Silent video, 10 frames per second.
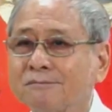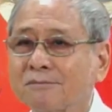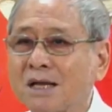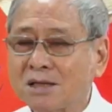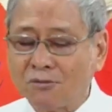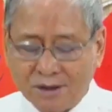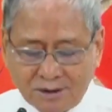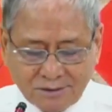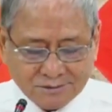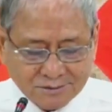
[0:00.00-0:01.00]
Tại sao
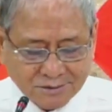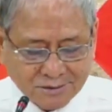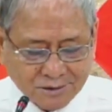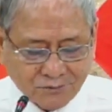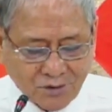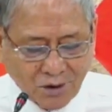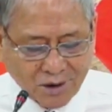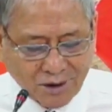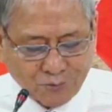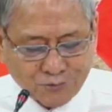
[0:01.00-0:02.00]
vậy? Vì họ
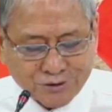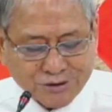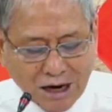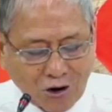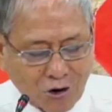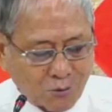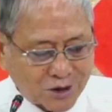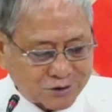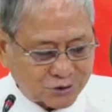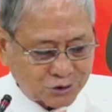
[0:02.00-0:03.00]
không trao
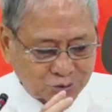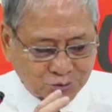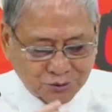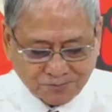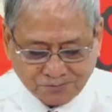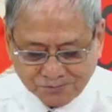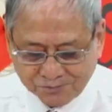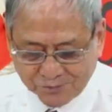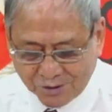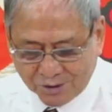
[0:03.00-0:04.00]
mọi sự cho Chúa,
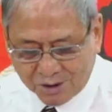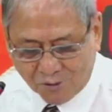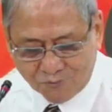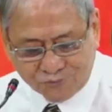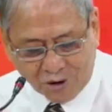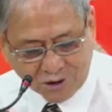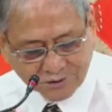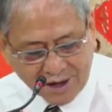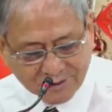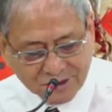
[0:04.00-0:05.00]
không phó
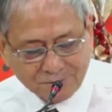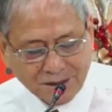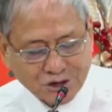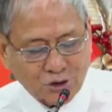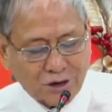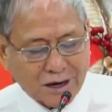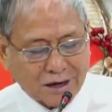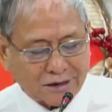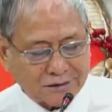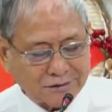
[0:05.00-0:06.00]
thác đời mình cho
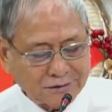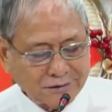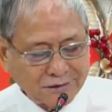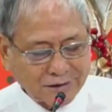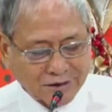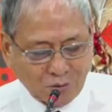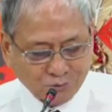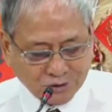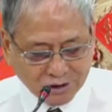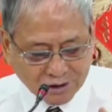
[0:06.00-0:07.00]
Ngài,
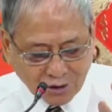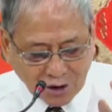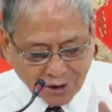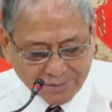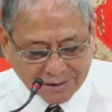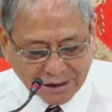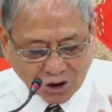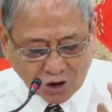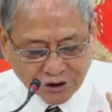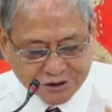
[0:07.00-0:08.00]
không tự coi mình là
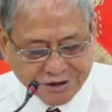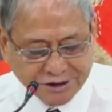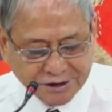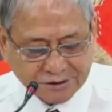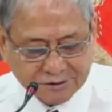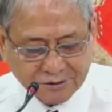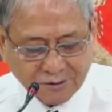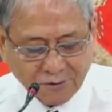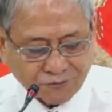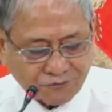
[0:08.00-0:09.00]
con chiên,
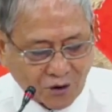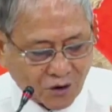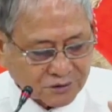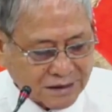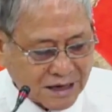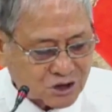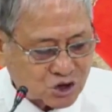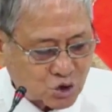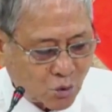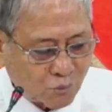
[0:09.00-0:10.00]
phó thác
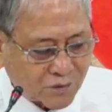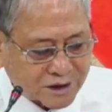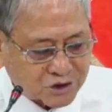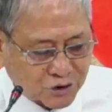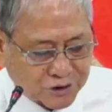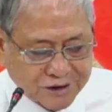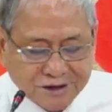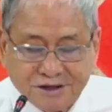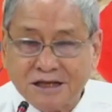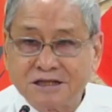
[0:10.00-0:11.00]
số phận cho người
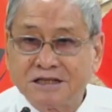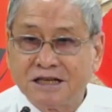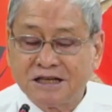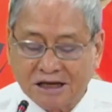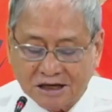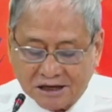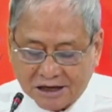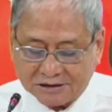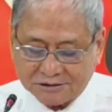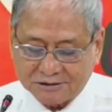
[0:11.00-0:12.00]
chăn chiên hiền
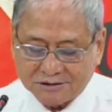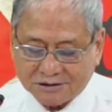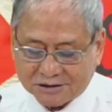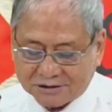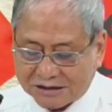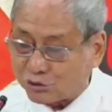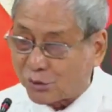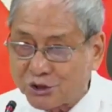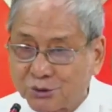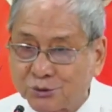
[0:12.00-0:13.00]
lành là Chúa Giêsu.